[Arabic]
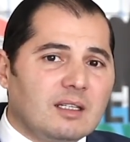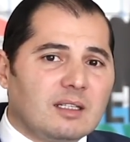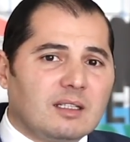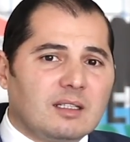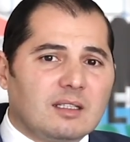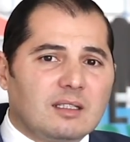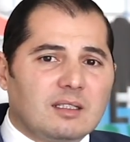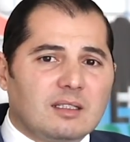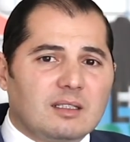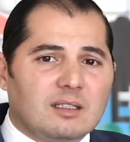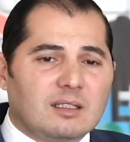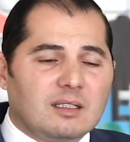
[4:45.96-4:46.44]

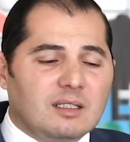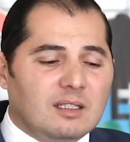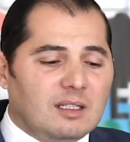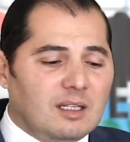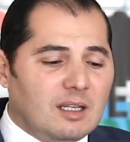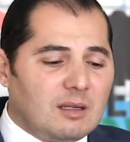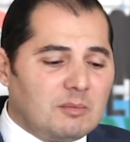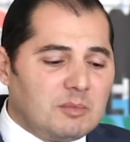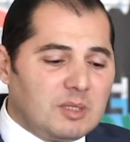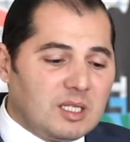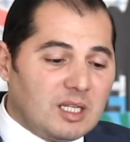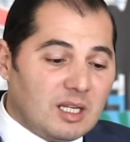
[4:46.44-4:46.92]
آه،
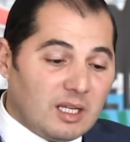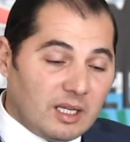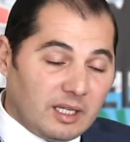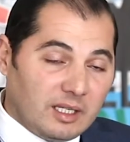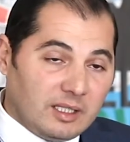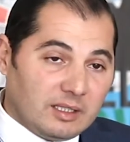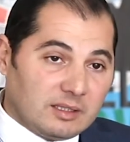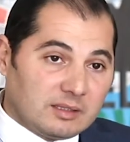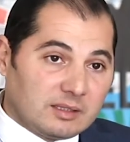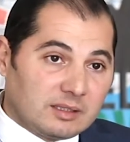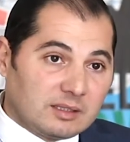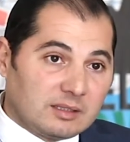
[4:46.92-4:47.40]
لا من
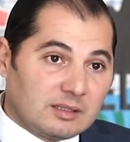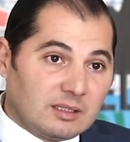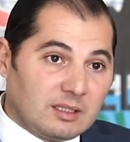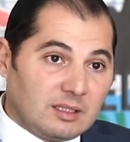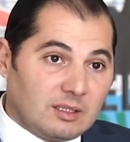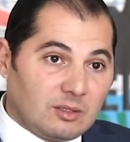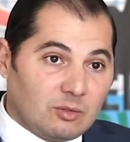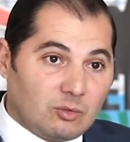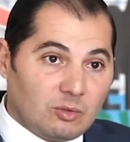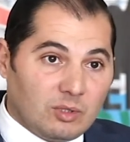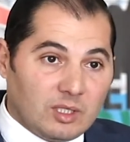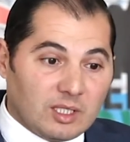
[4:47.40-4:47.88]
ناحيه
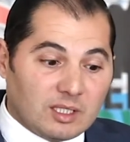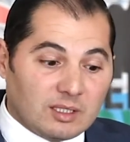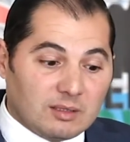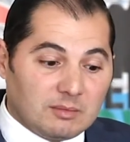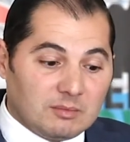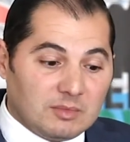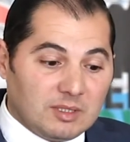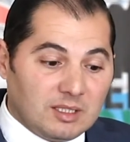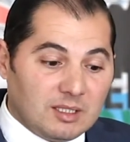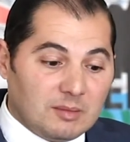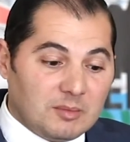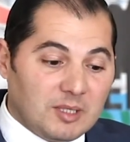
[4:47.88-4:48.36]
نقول لك
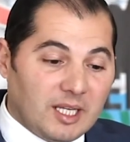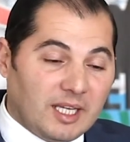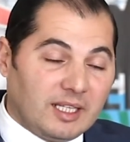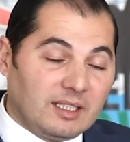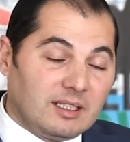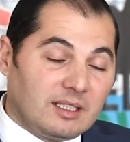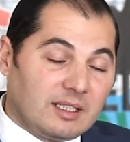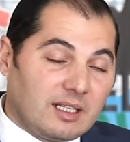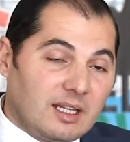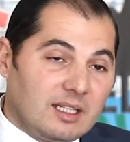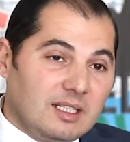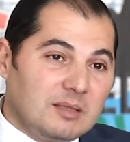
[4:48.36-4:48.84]
لا من ناحيه
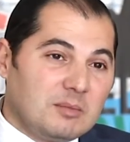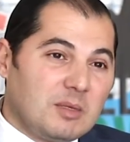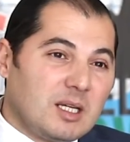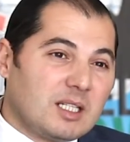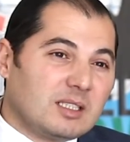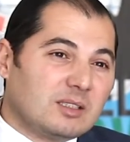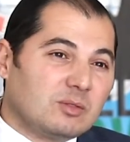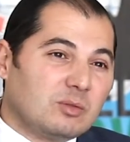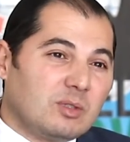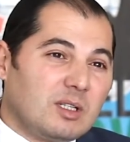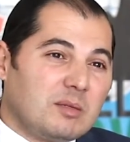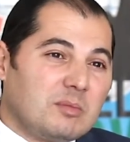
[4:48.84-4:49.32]

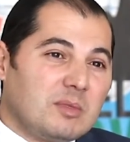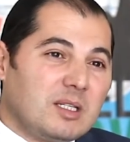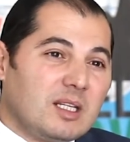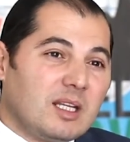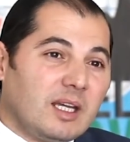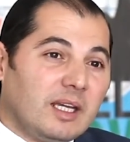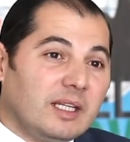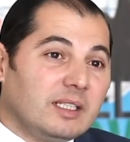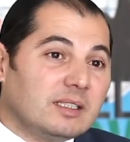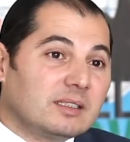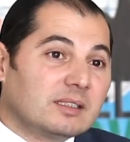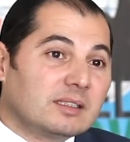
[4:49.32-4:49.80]
الكلمات ولا من
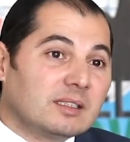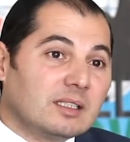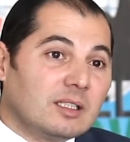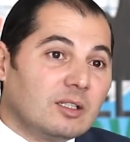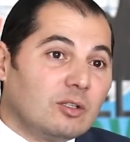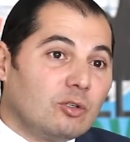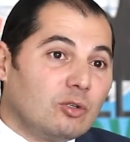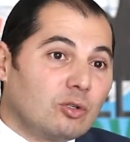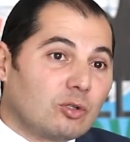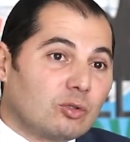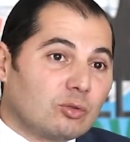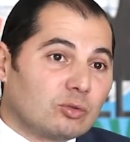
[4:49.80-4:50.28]
ناحيه
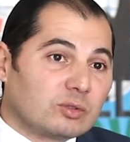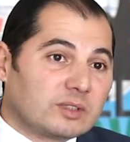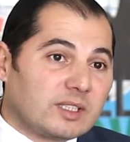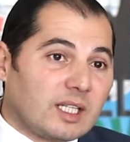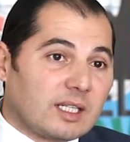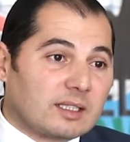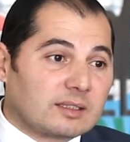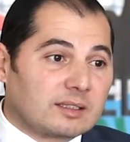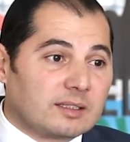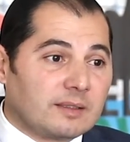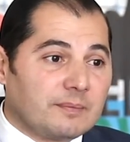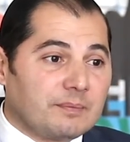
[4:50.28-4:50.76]
لو
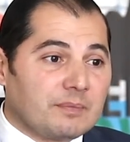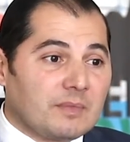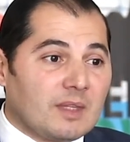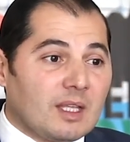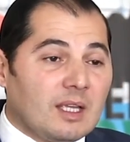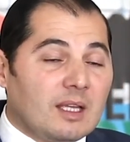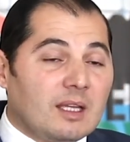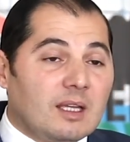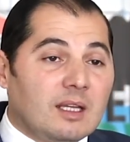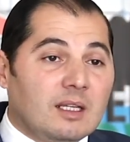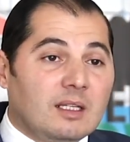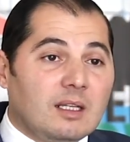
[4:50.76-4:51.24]
كونتاكت
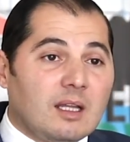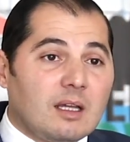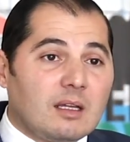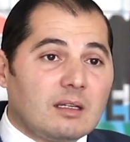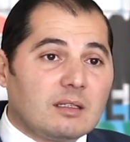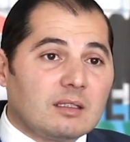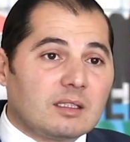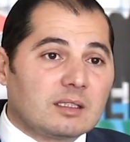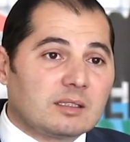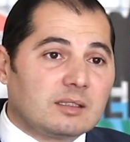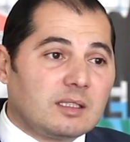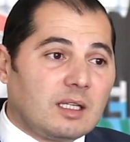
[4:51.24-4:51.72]

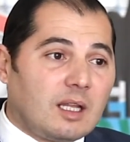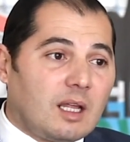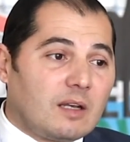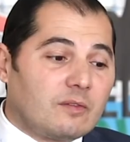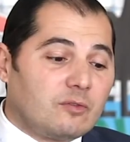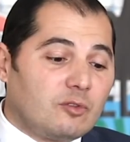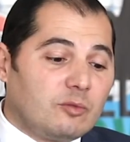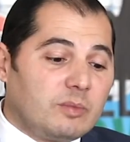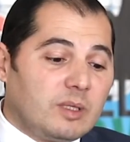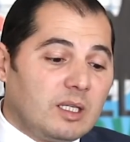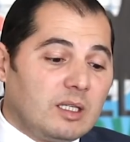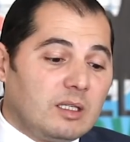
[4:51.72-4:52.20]
هنا خصنا
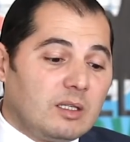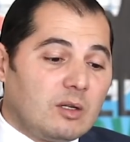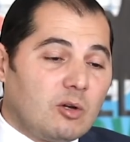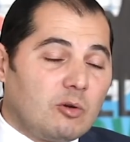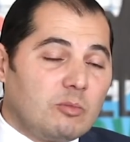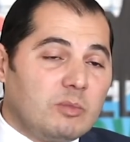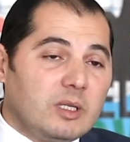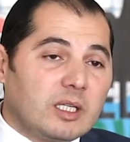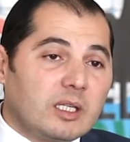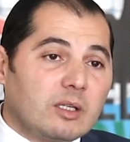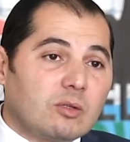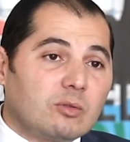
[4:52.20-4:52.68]
نعرفوا بانه
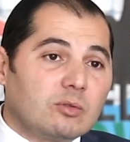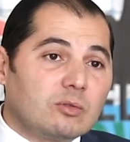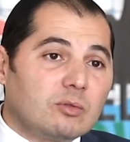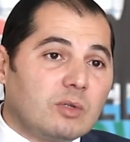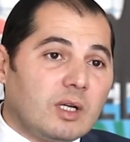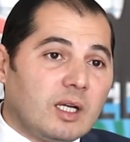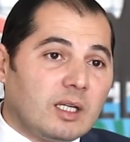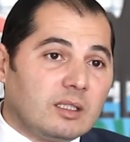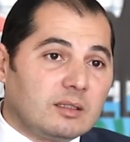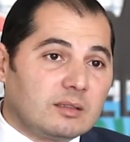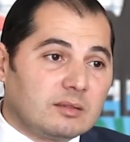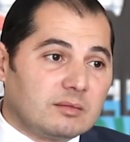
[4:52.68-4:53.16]
ملي كيكون
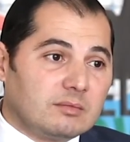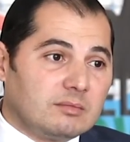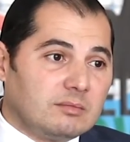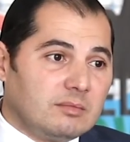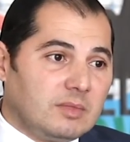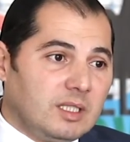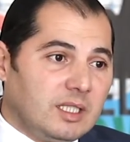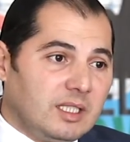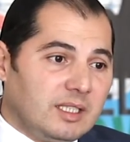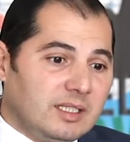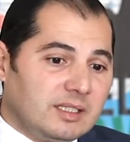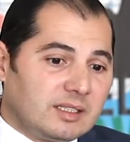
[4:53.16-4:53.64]
واحد
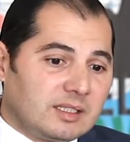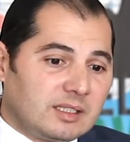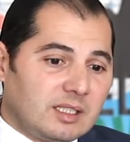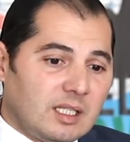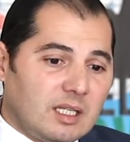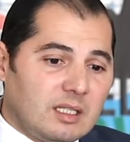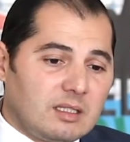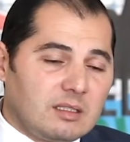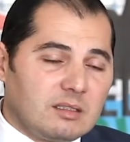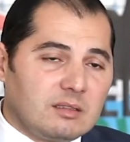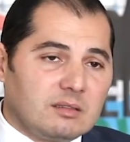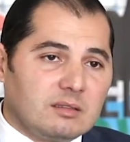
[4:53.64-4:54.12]
ملي
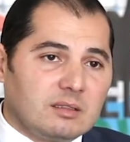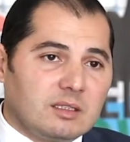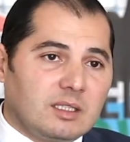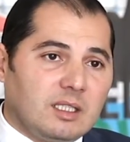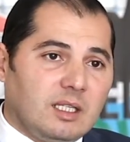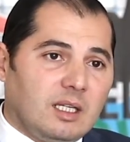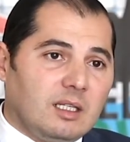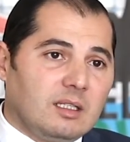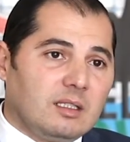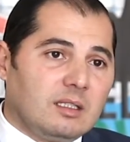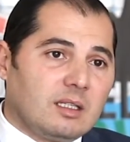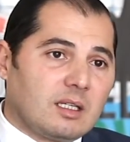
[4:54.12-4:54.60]
انسان
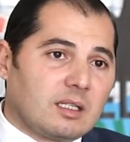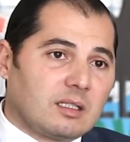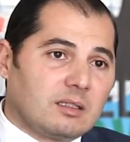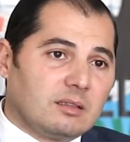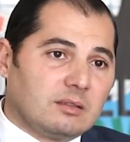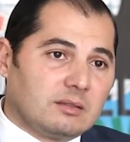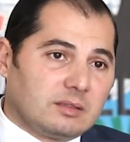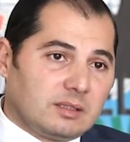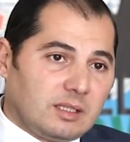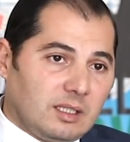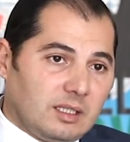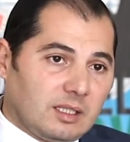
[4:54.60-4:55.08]
كيعنق
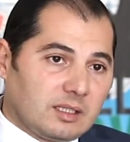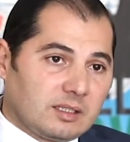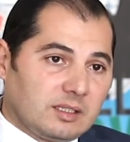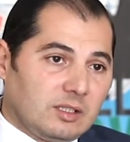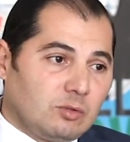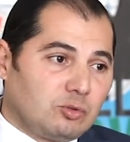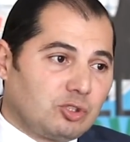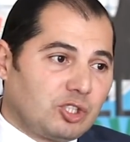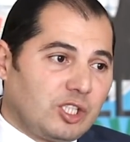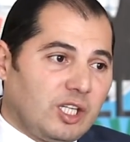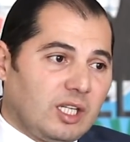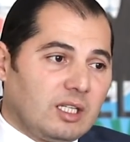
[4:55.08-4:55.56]

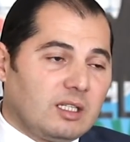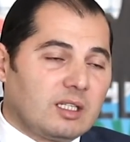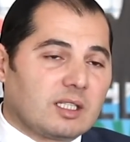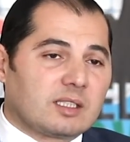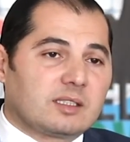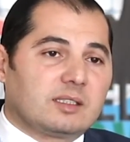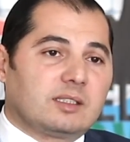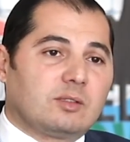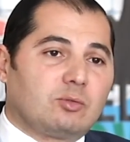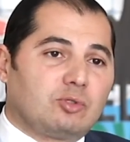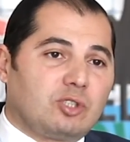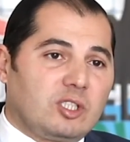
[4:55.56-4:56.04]
الزوج
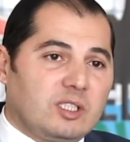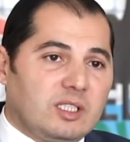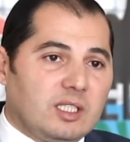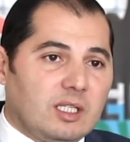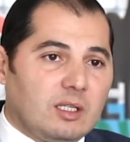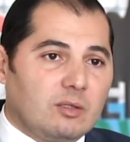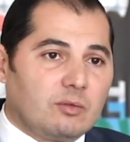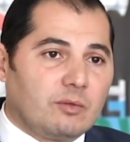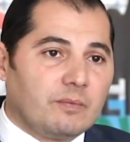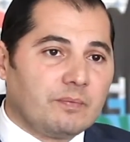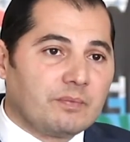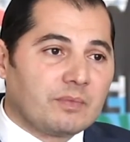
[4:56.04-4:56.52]
كيعنق الزوجه
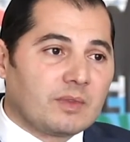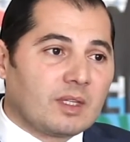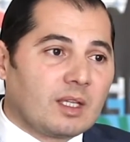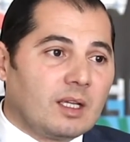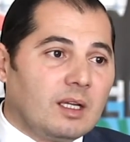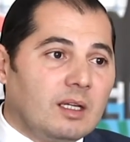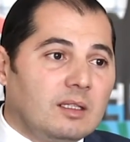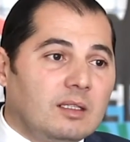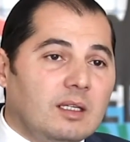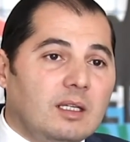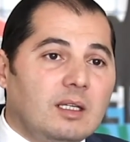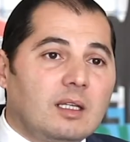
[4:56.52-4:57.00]
ديالو
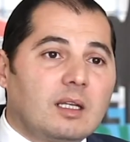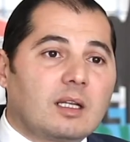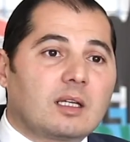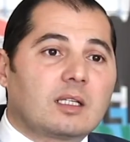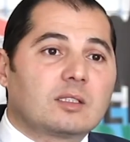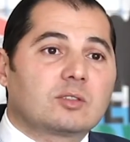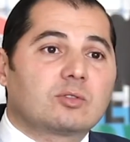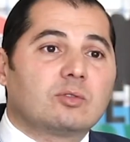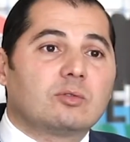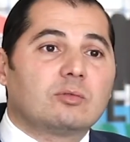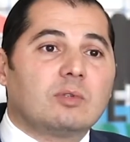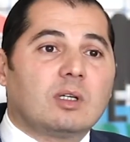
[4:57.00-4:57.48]
هنايا راه
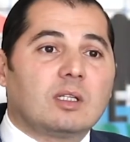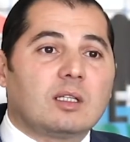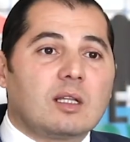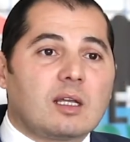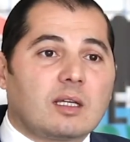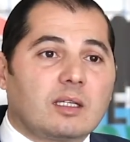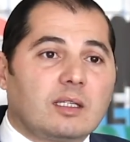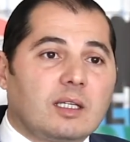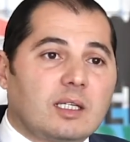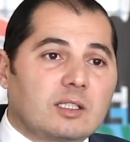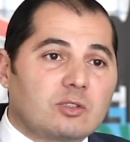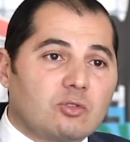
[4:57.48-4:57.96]
كتكون واحد لا
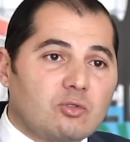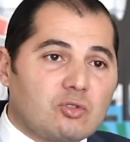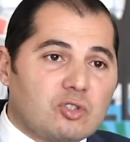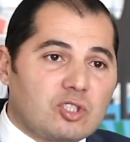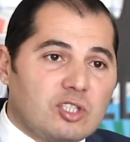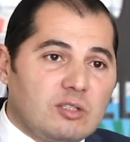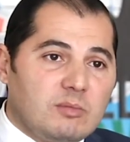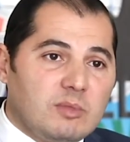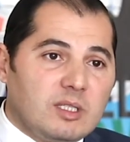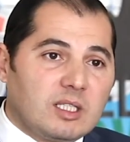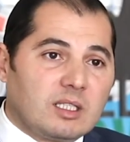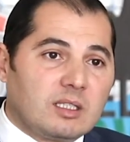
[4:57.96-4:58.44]
رياكسيون
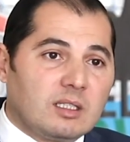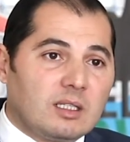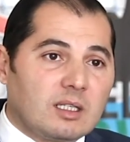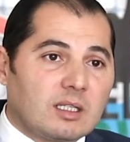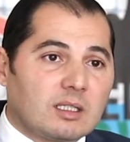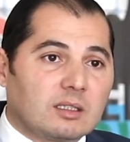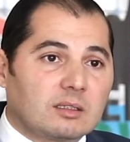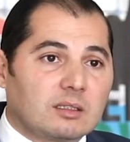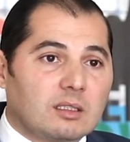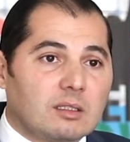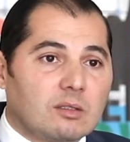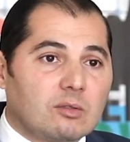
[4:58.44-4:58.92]
شيميك هنا
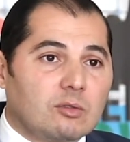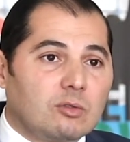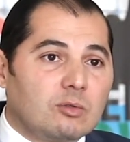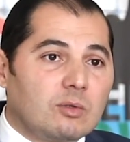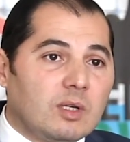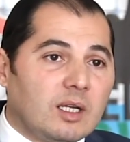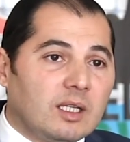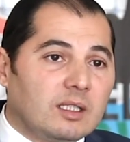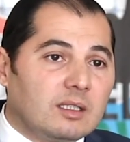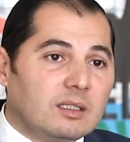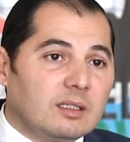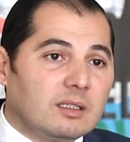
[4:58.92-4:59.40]
كنطلقوا
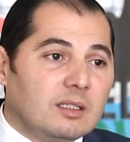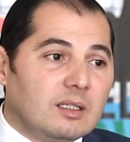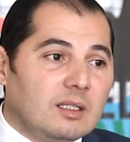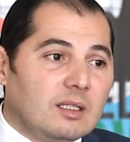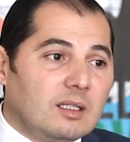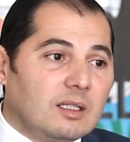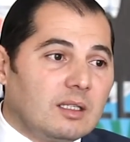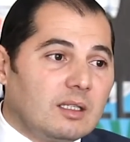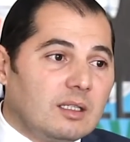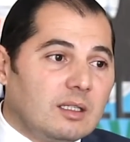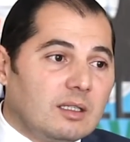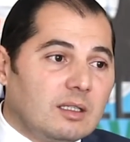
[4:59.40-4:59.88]
واحد
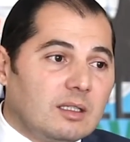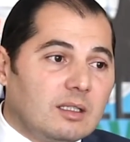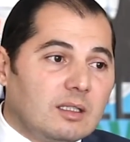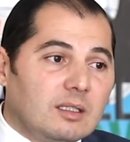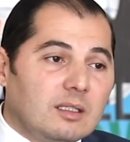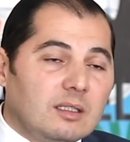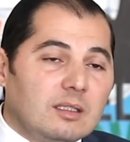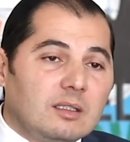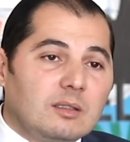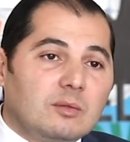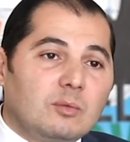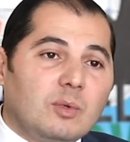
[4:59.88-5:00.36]

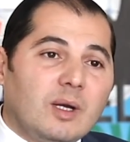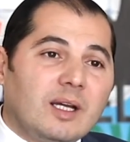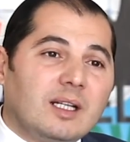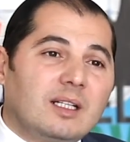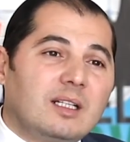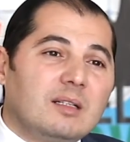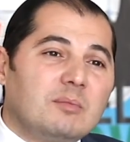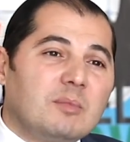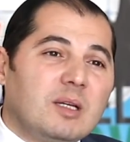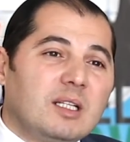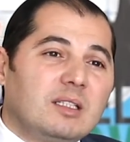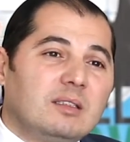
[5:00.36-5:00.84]
واحد
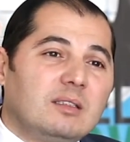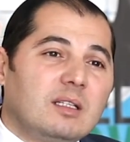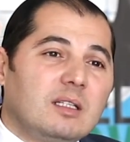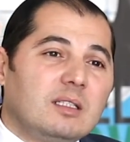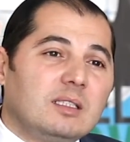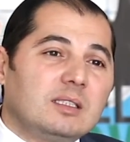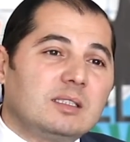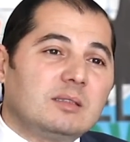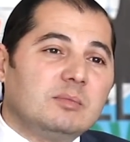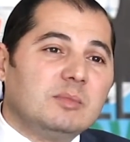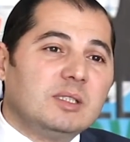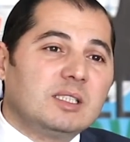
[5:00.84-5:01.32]
الماده
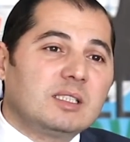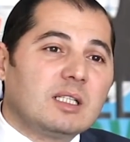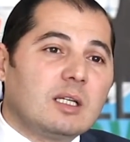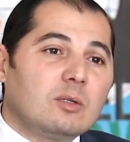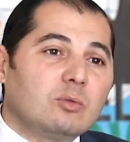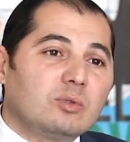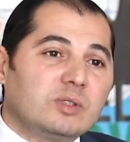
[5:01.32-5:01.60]
اللي سميتها